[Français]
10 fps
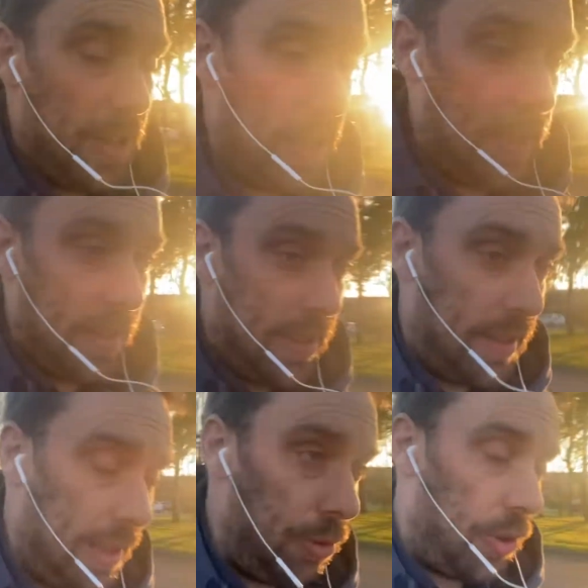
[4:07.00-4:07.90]

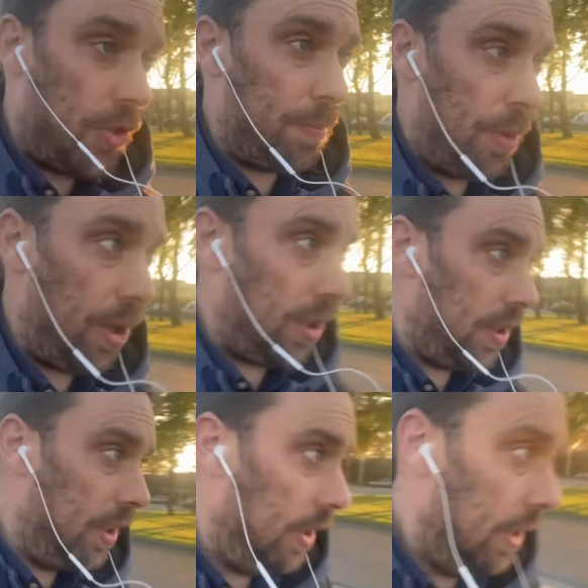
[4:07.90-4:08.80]
l'électricité, le transport,
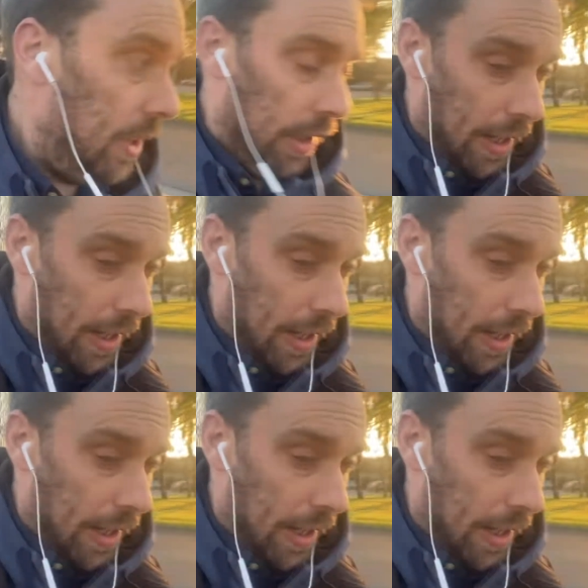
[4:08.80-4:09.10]
la